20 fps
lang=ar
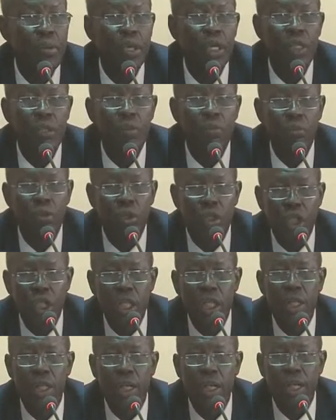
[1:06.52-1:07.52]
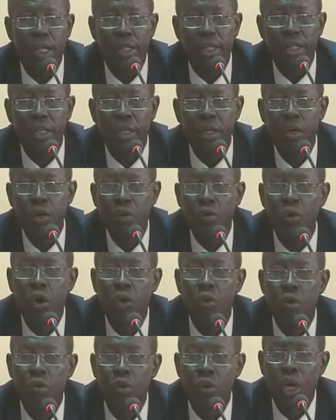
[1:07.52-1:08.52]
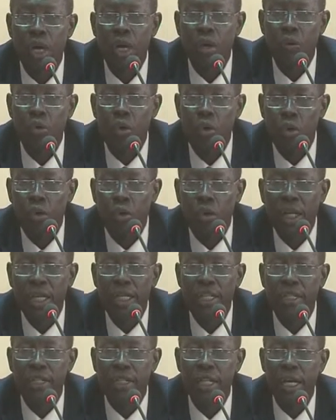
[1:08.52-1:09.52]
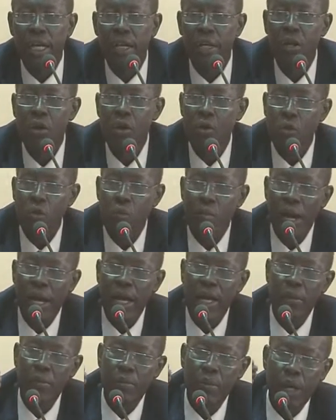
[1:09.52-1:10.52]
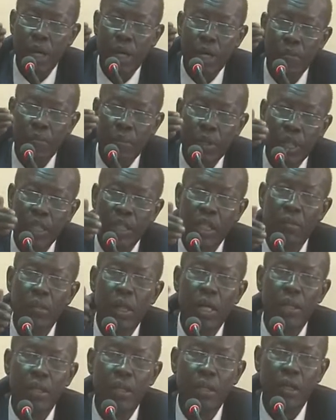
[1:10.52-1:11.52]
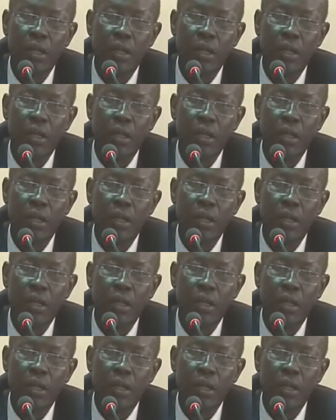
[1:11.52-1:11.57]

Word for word: بين وزير الأضل وحقوق الإنسان ومع المنظمات